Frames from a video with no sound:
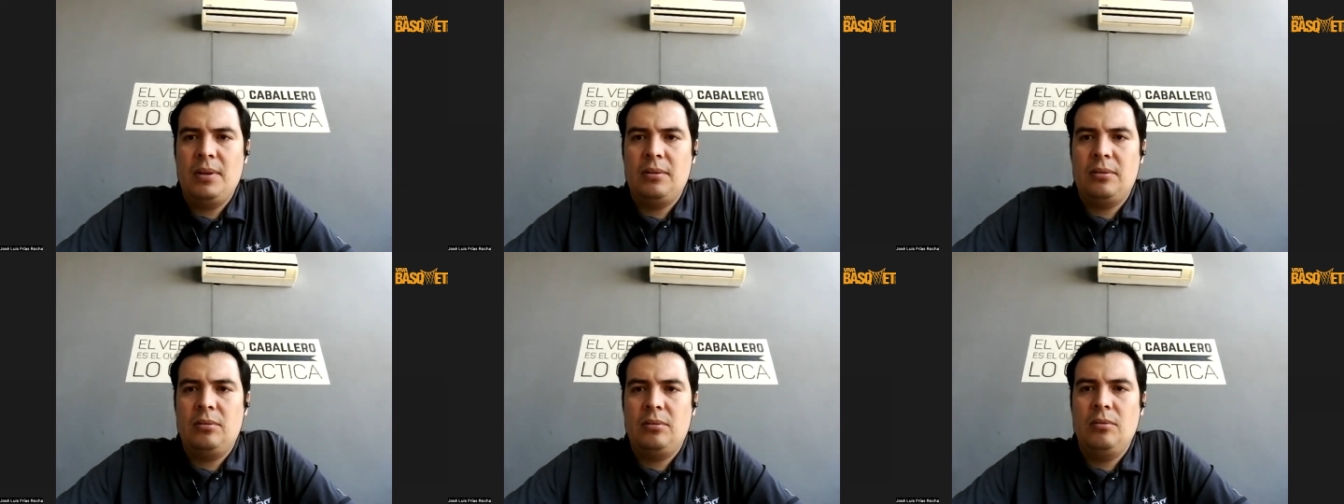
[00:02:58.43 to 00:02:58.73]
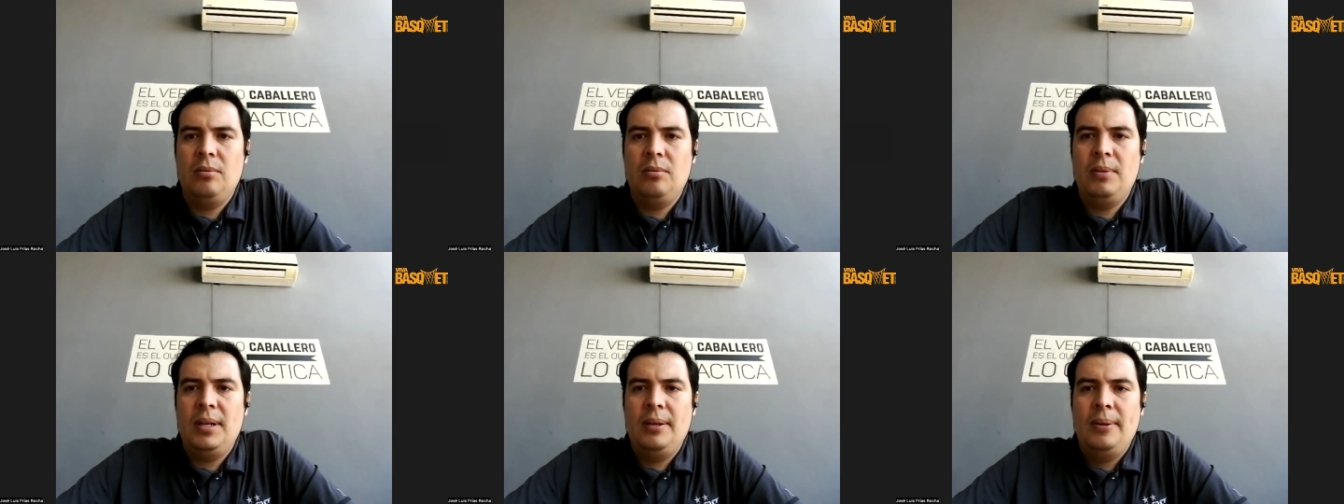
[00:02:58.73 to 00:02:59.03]

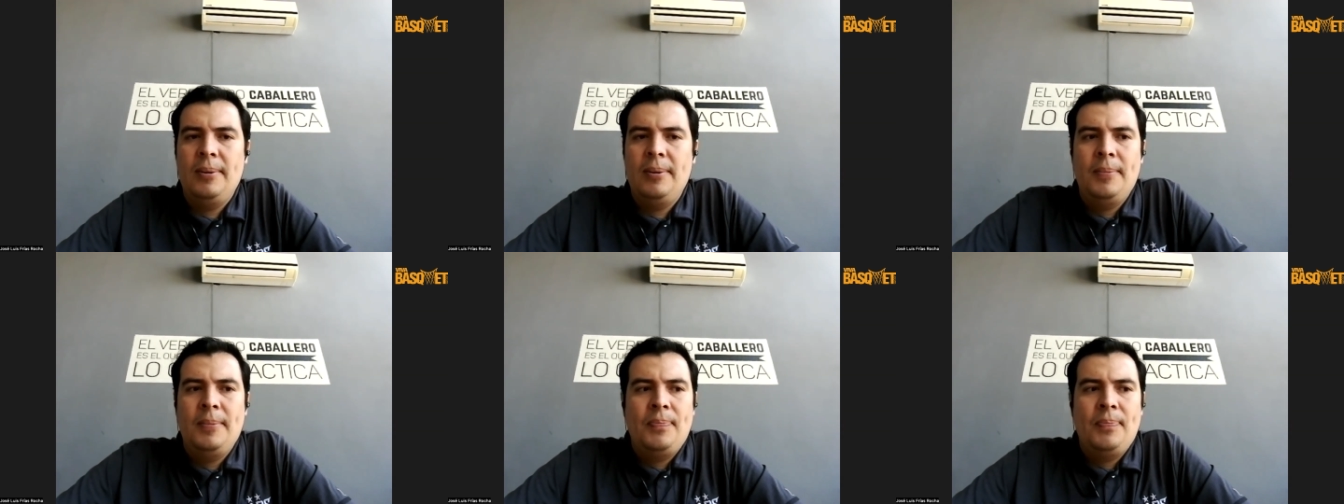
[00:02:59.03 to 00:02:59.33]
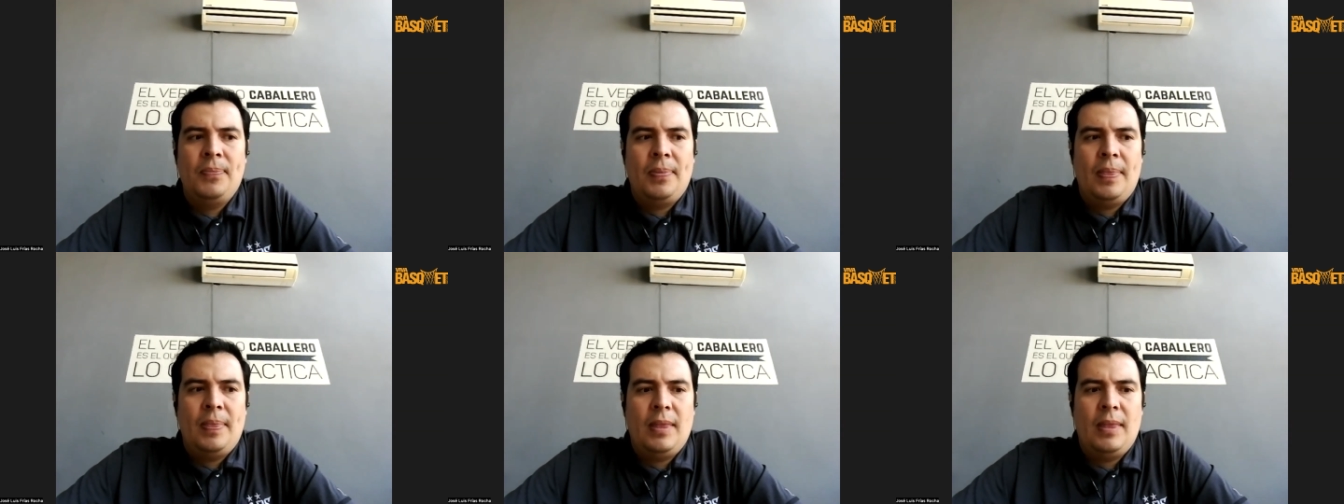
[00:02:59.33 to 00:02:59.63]
octubre,
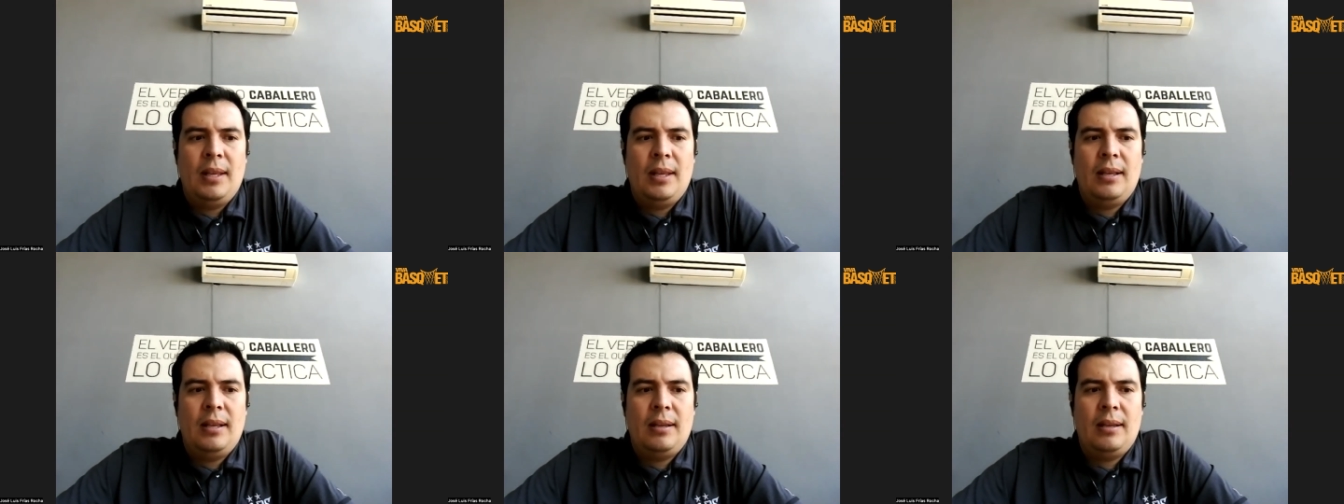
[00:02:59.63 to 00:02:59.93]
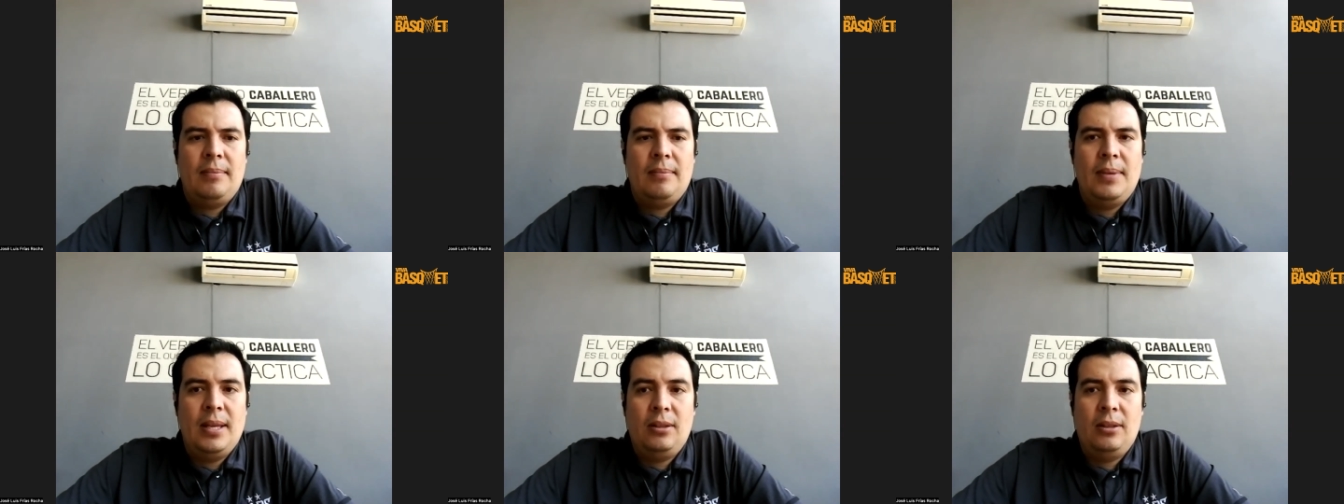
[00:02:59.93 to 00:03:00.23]

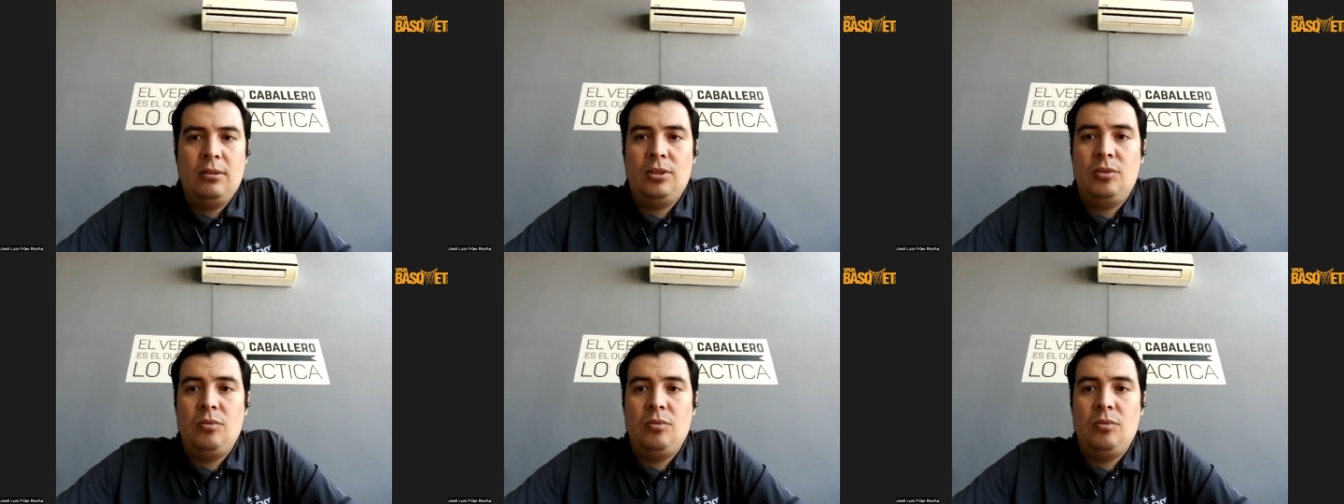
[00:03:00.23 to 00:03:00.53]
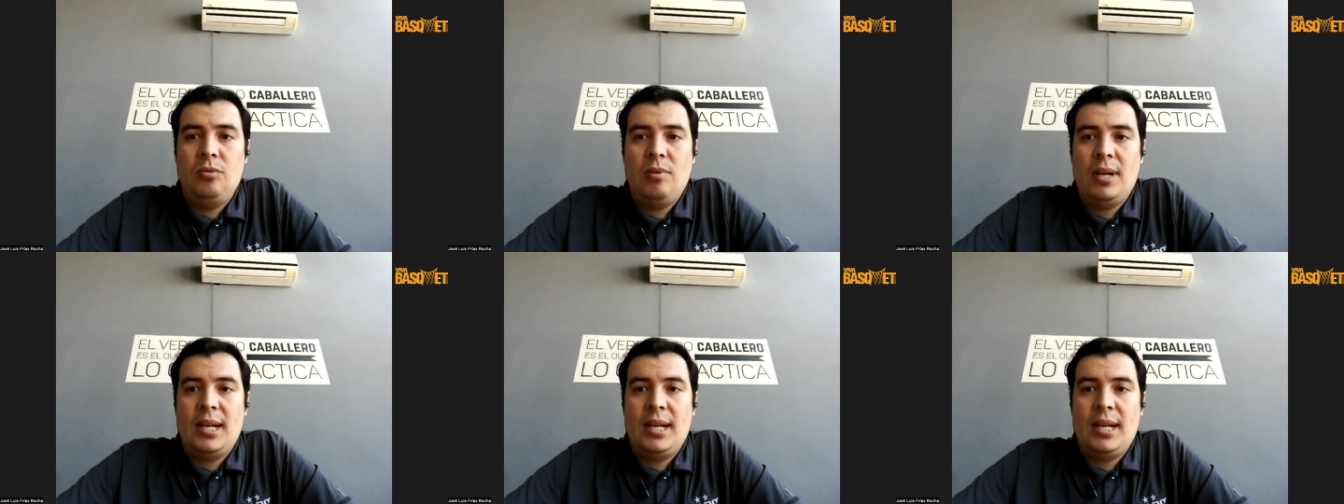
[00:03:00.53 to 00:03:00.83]
eh, viendo
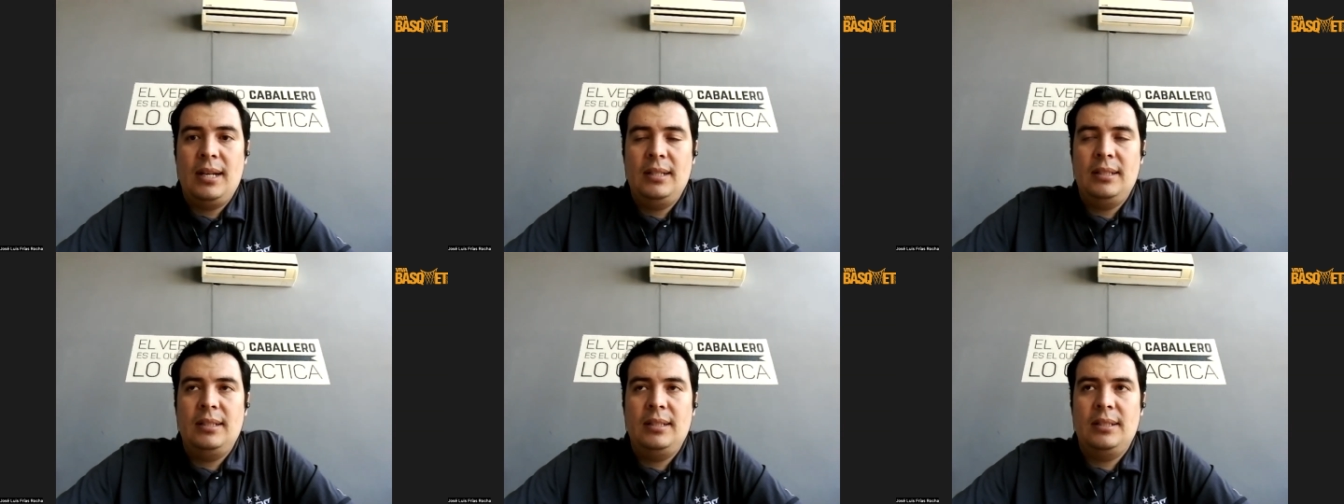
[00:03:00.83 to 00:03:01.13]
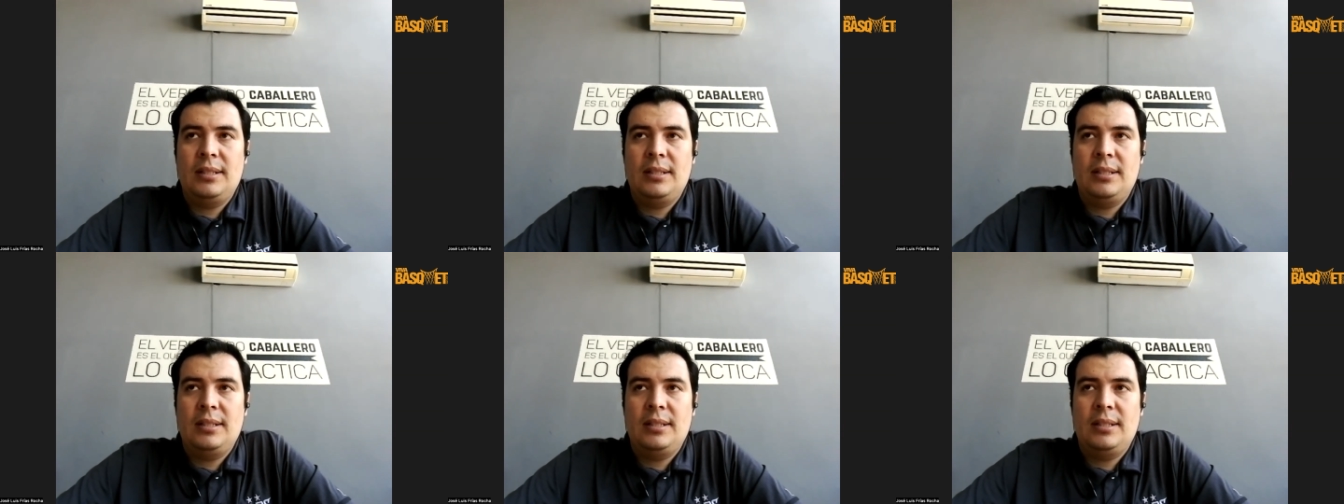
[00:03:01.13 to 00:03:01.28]
su análisis,